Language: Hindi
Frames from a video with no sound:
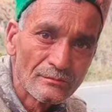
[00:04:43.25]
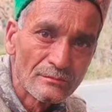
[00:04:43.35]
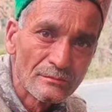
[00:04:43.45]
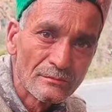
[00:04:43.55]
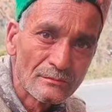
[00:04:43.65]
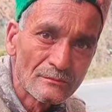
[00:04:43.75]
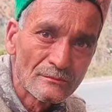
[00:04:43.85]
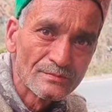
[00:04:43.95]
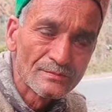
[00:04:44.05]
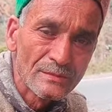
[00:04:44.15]
घर कहाँ है जी
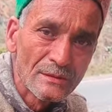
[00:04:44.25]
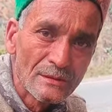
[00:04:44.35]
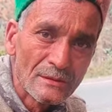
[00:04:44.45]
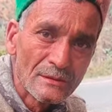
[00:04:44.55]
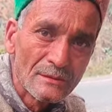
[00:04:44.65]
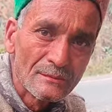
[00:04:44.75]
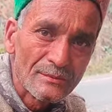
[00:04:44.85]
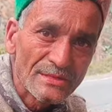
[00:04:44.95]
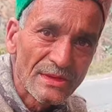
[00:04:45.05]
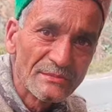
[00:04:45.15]
आपके
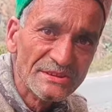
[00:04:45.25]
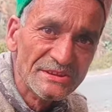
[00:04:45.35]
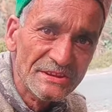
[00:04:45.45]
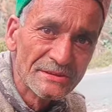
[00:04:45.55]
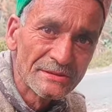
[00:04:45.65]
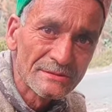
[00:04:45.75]
पंद्रह बीस जी